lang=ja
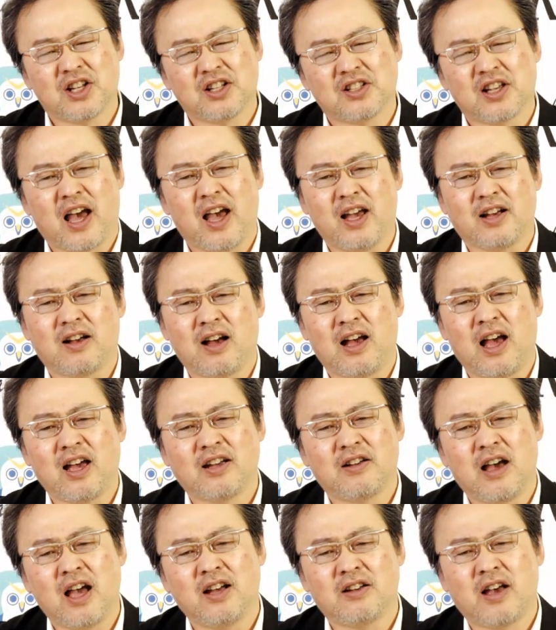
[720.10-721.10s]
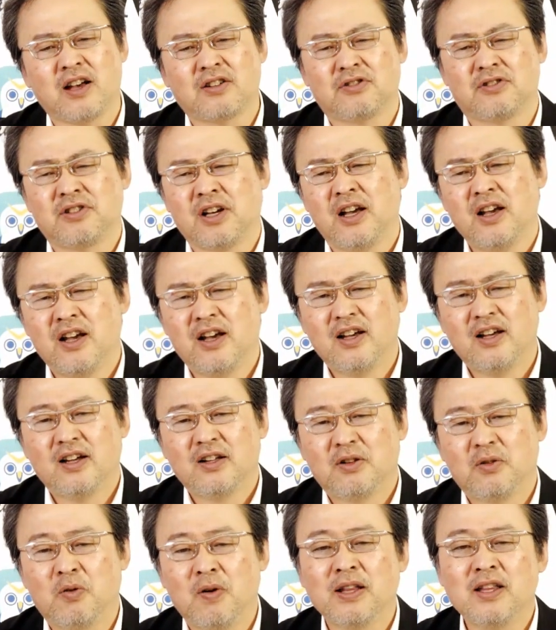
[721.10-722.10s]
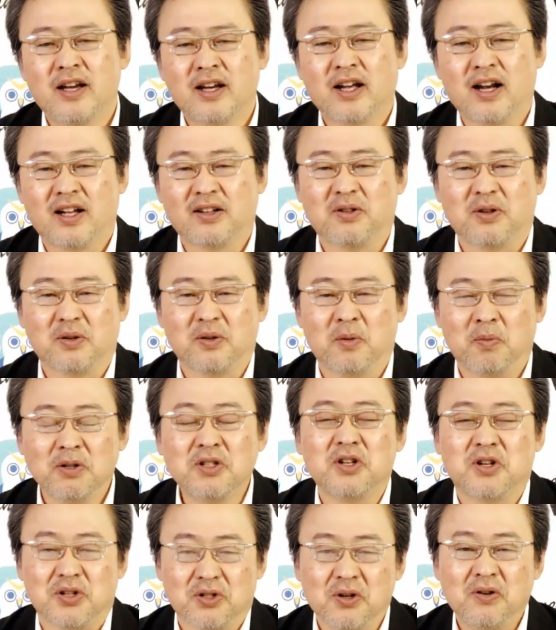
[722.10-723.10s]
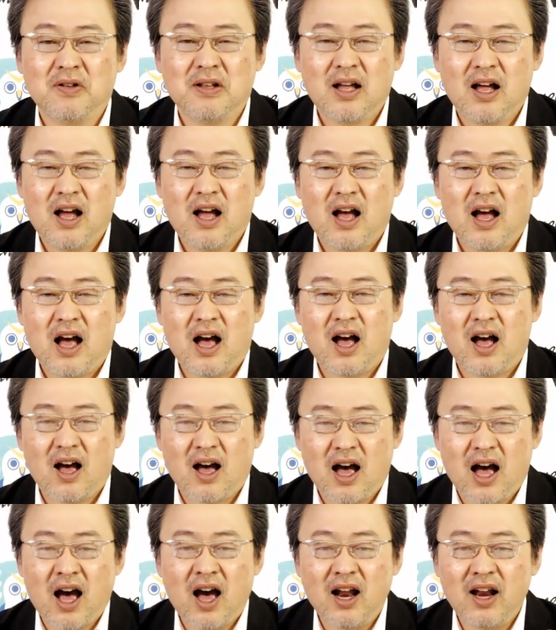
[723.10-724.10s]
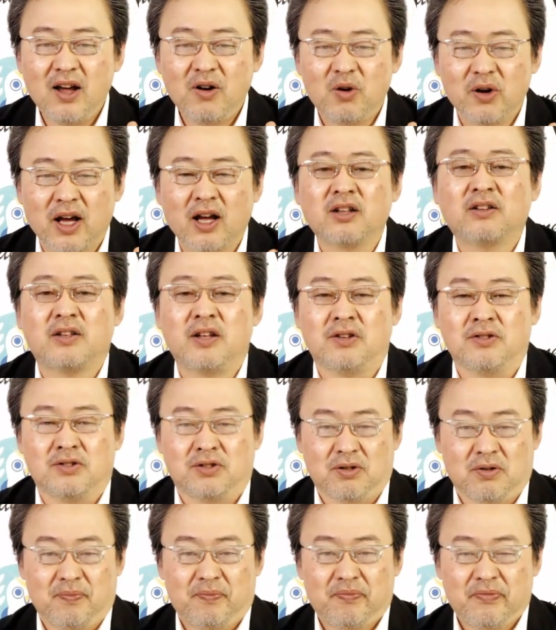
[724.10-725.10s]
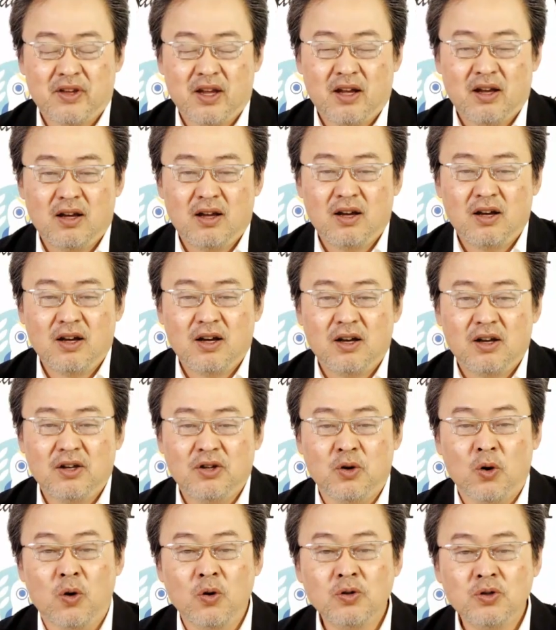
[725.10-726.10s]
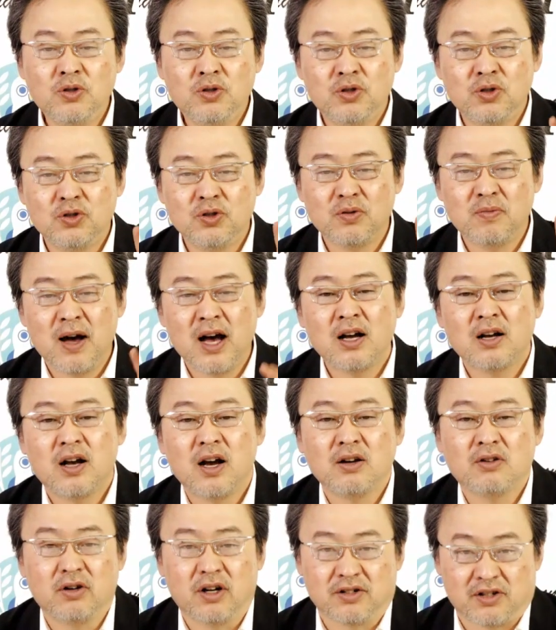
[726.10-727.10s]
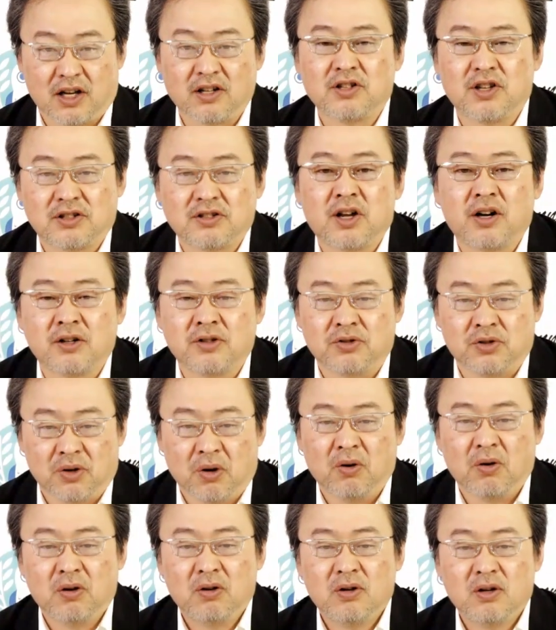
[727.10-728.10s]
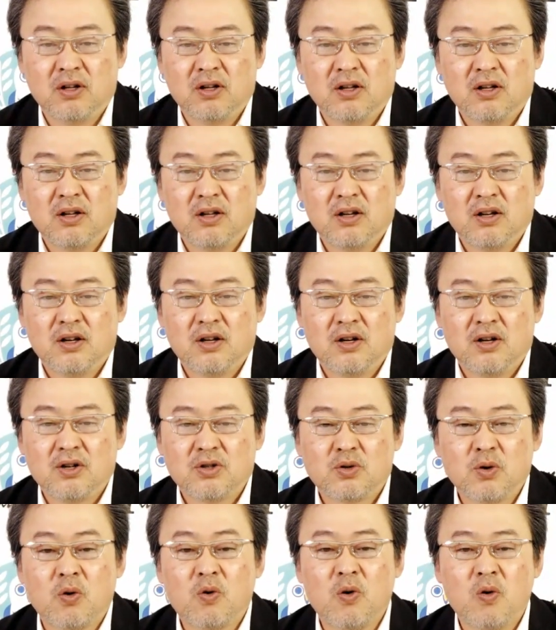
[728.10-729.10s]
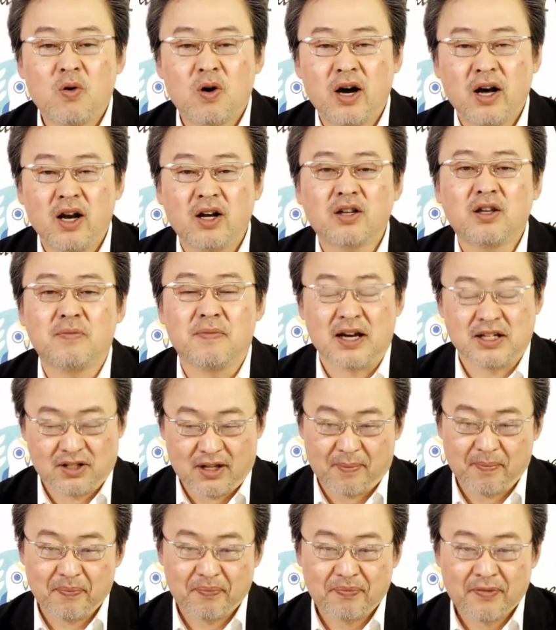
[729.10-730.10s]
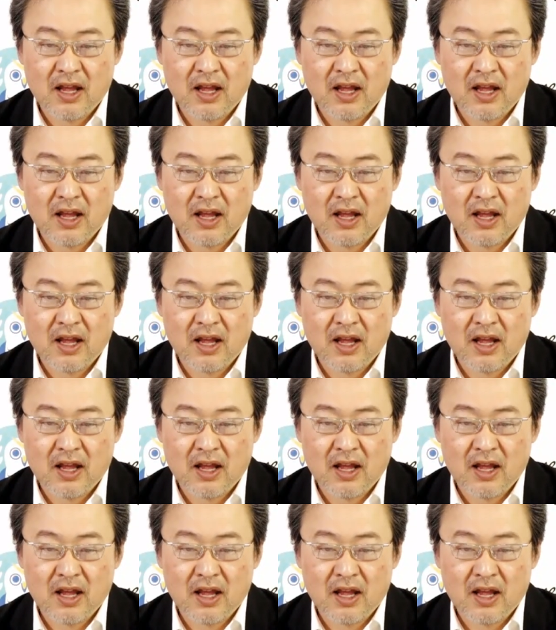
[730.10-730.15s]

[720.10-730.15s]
チカチ早く早く早く早く。終わんないかなと思ってるでしょあれをやってんですよ。40万回ぐらい再生されるんですよ。そこから来ましたっ